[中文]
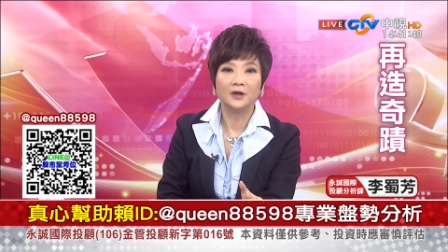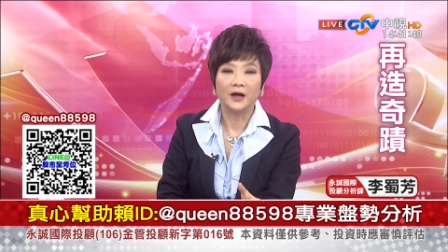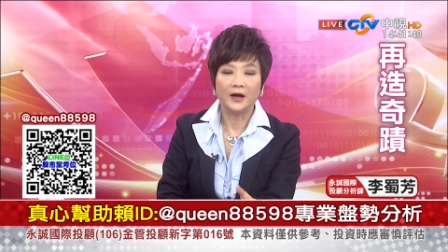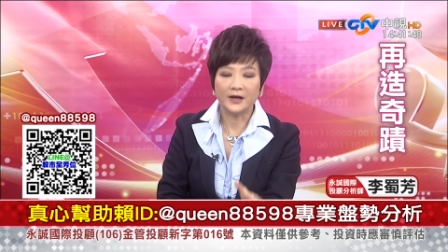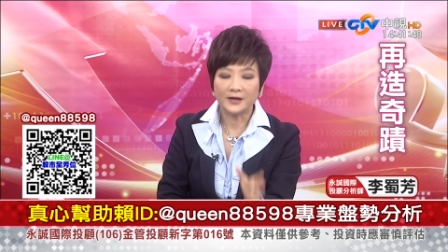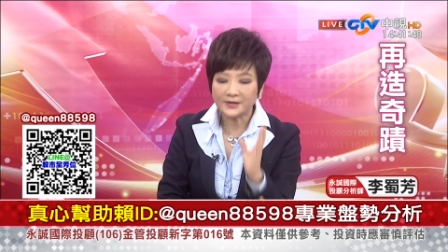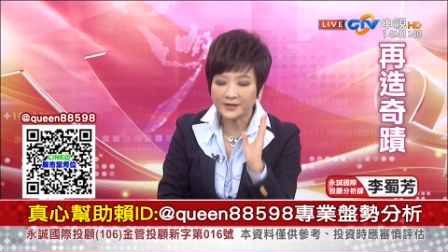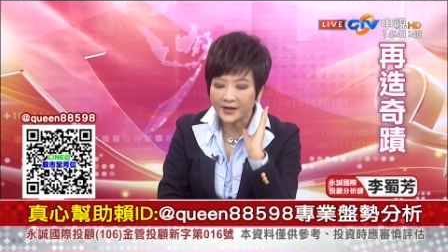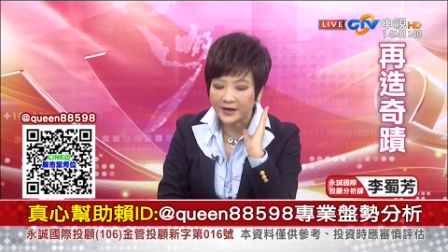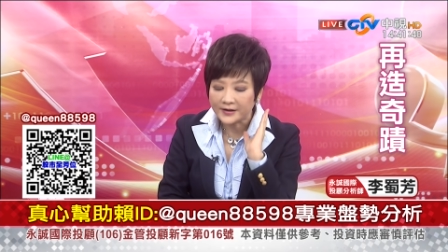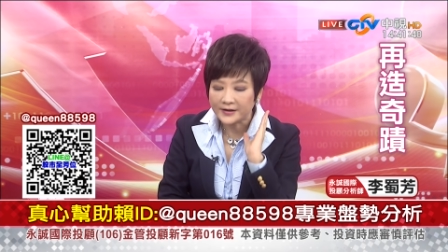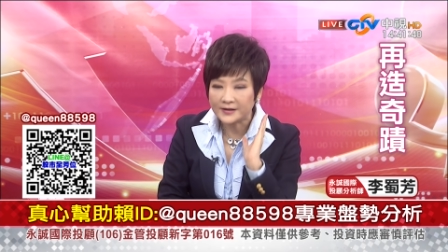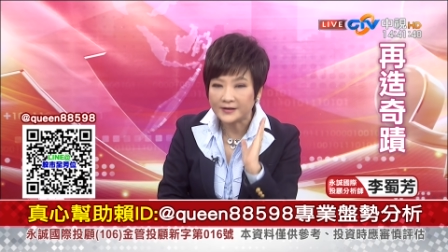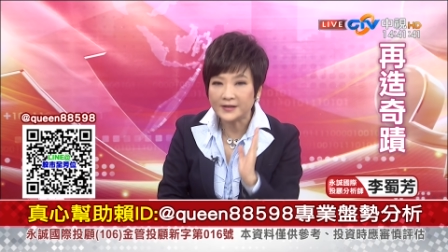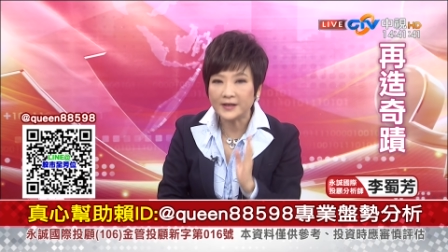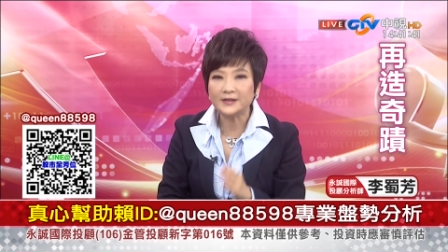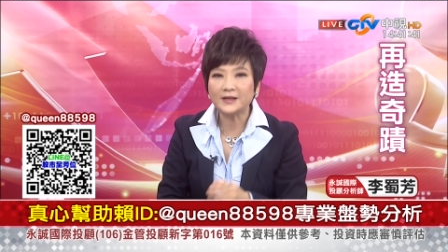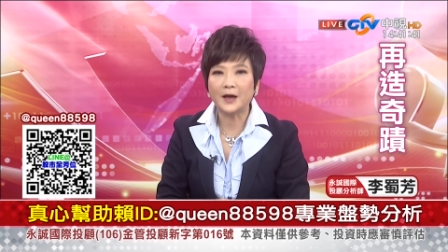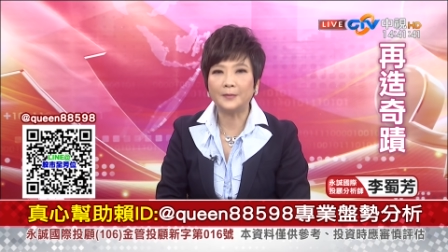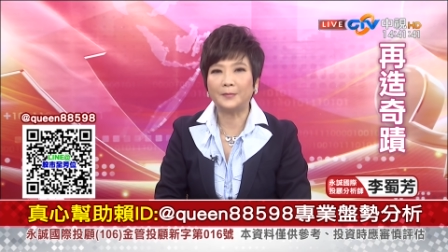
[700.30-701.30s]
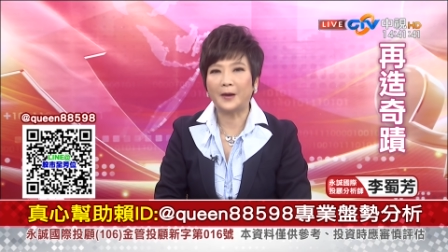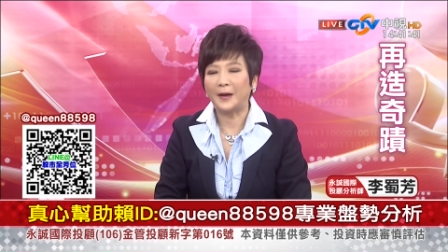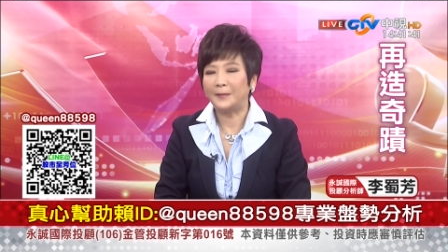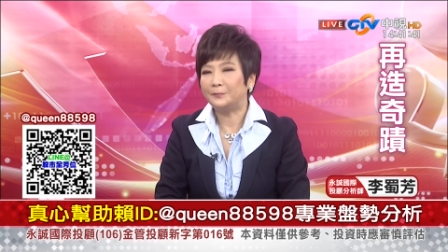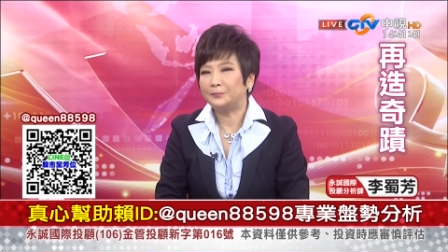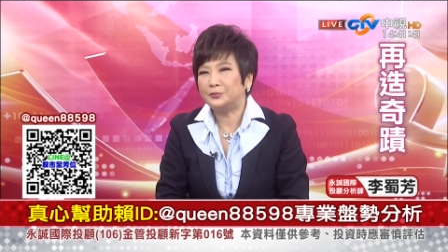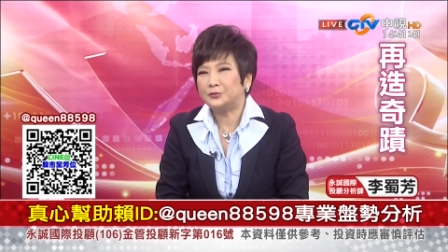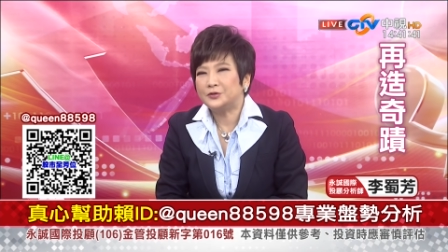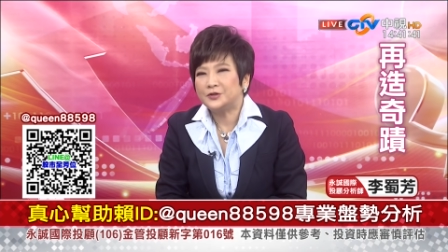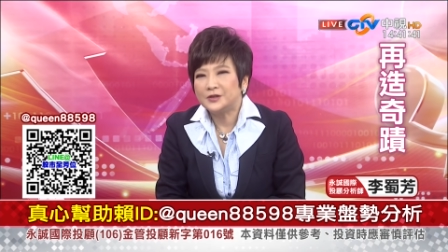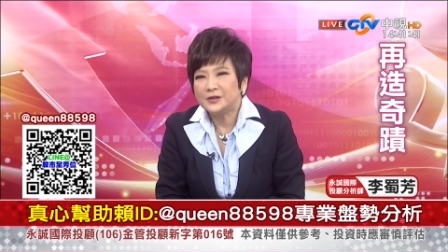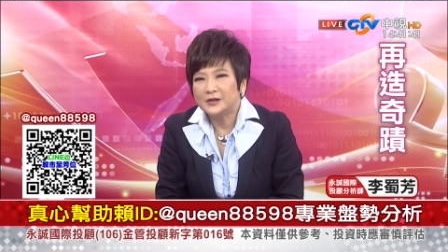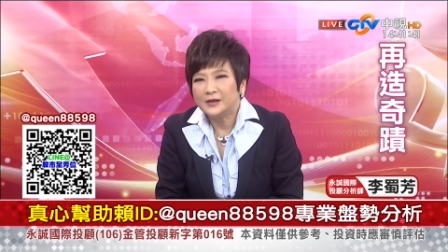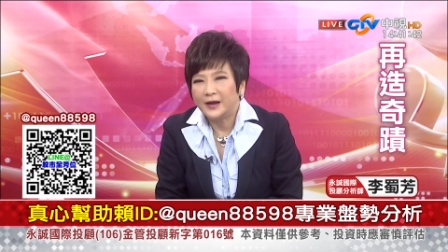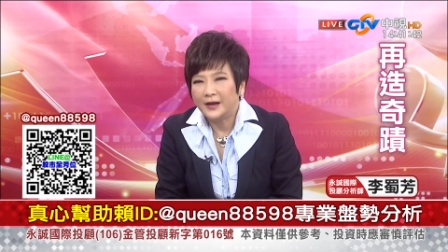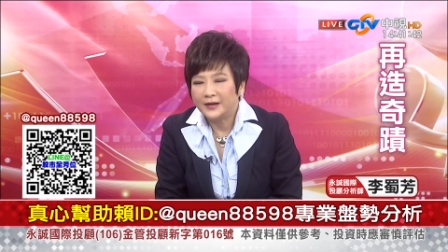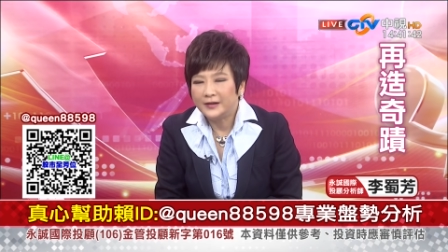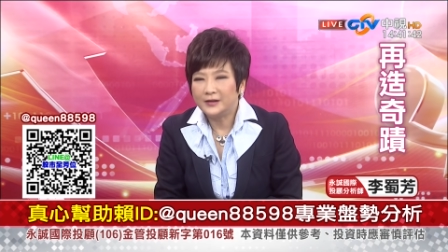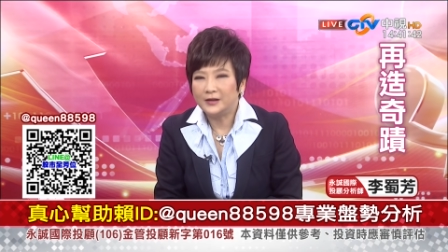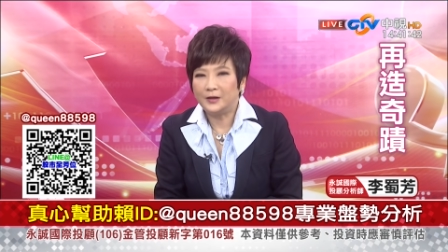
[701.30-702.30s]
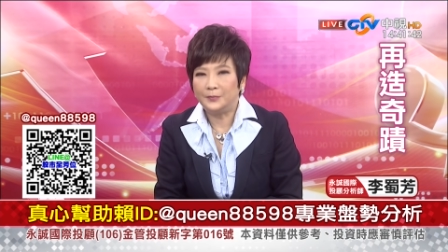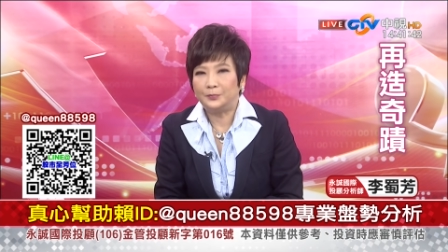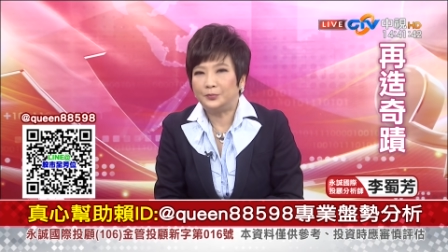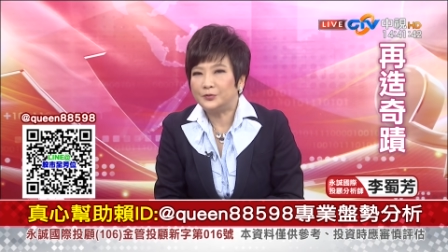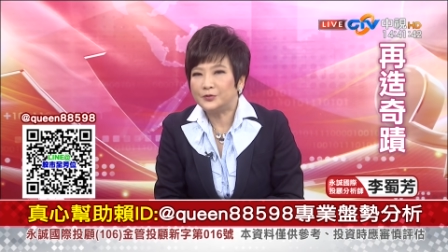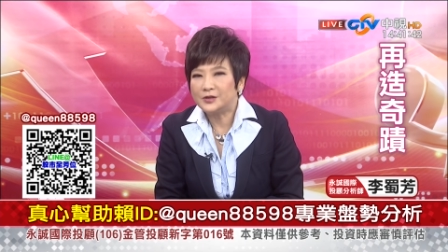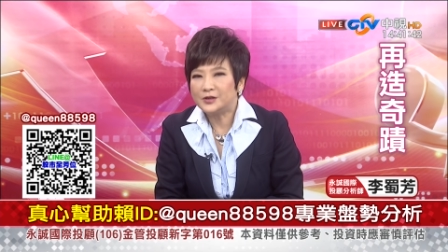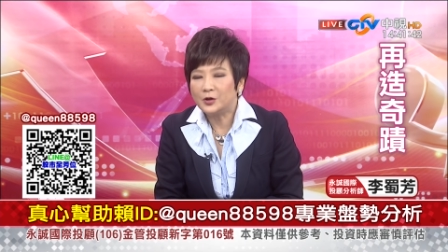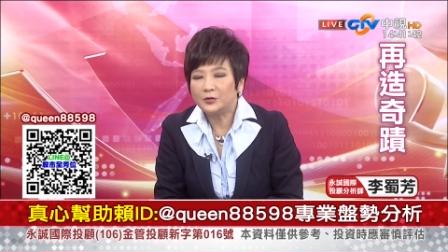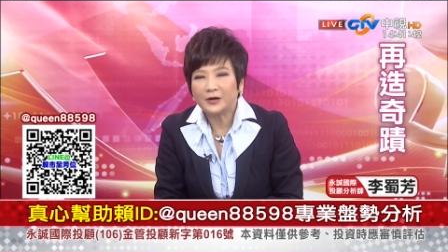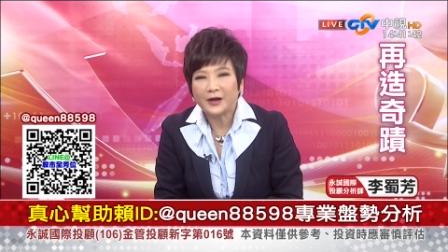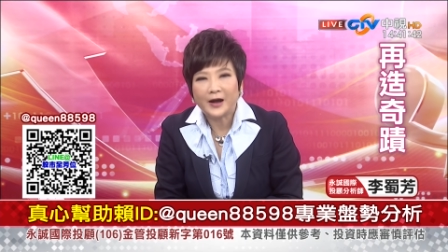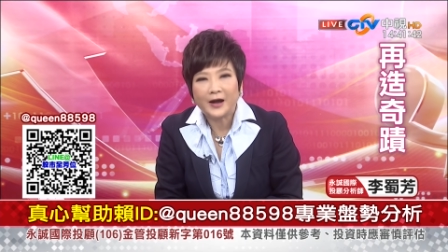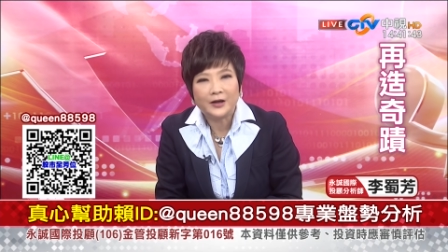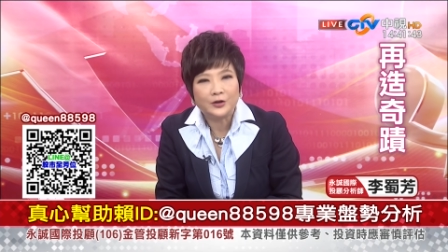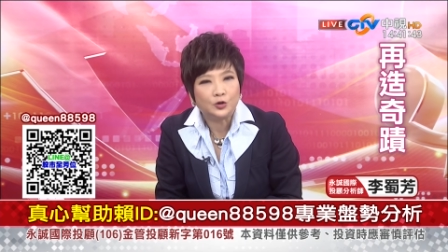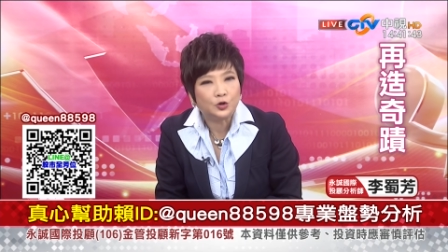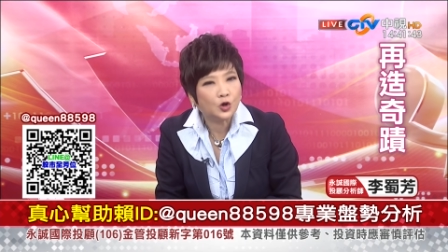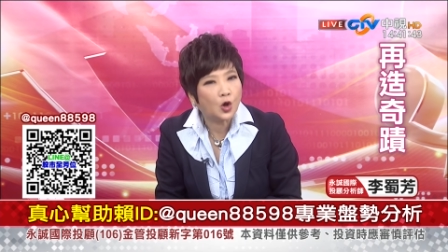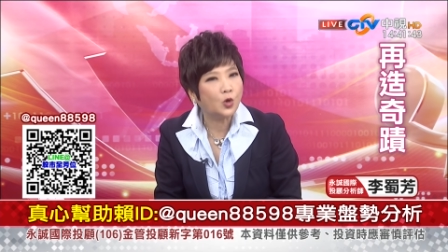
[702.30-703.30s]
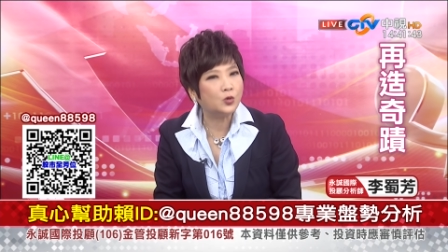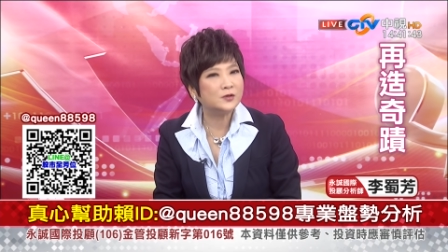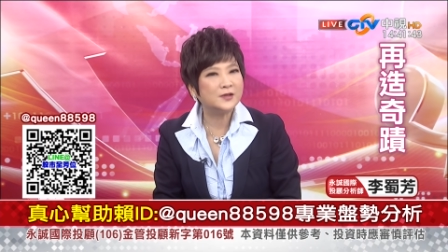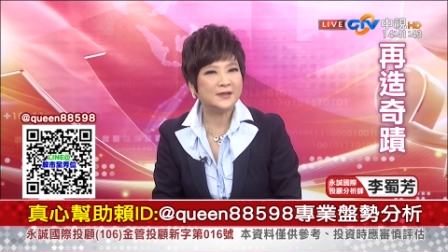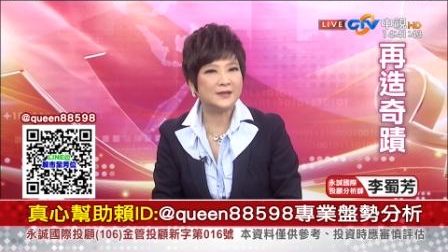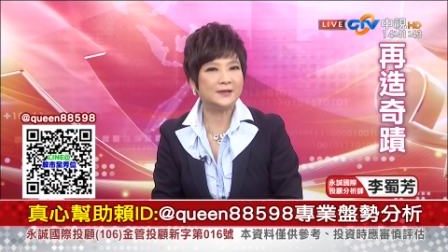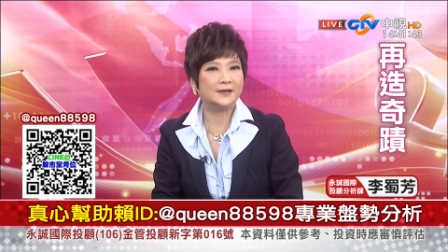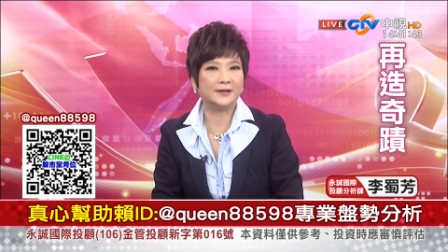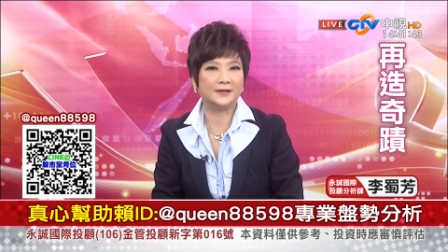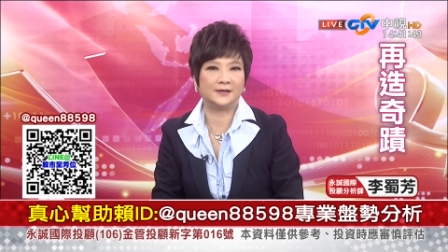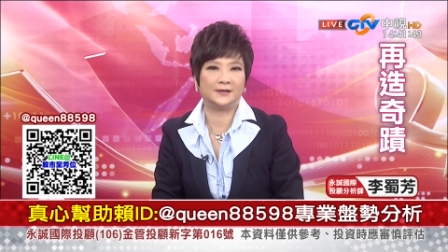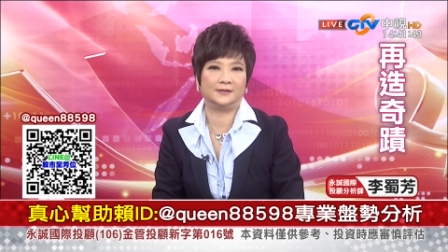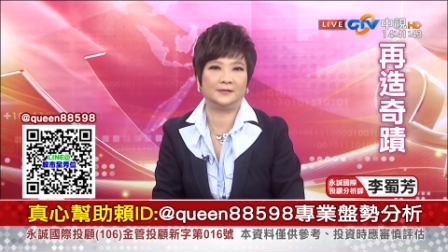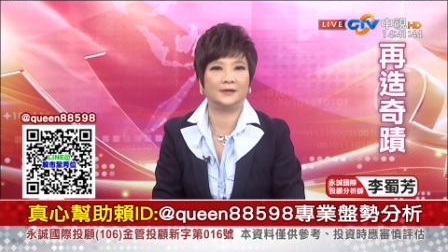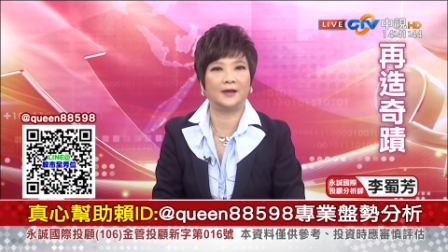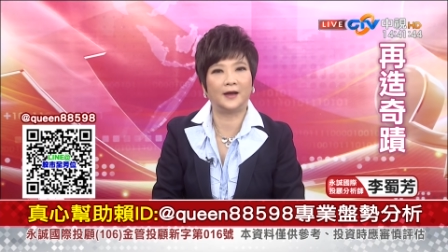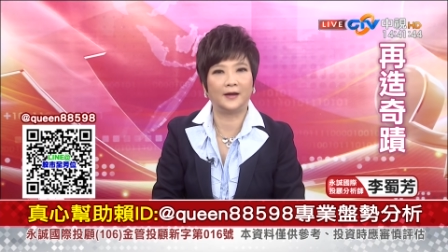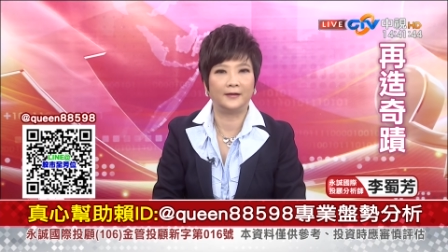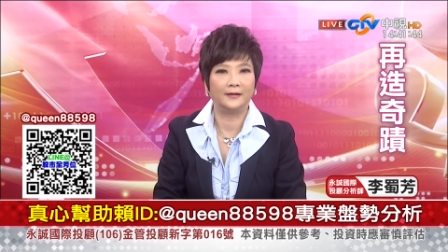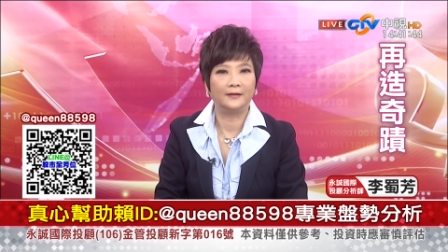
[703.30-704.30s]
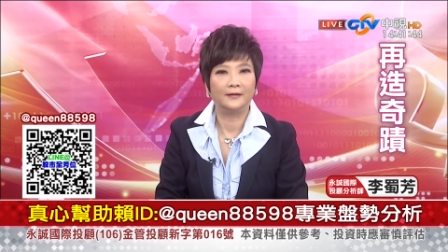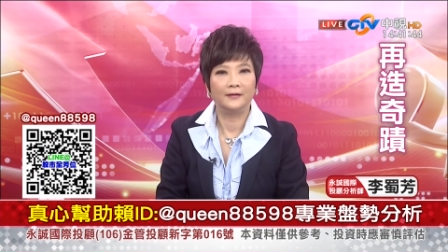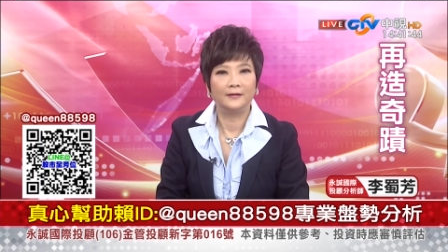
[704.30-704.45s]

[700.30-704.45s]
而且你现在买不是你不是用那个很投机的心态，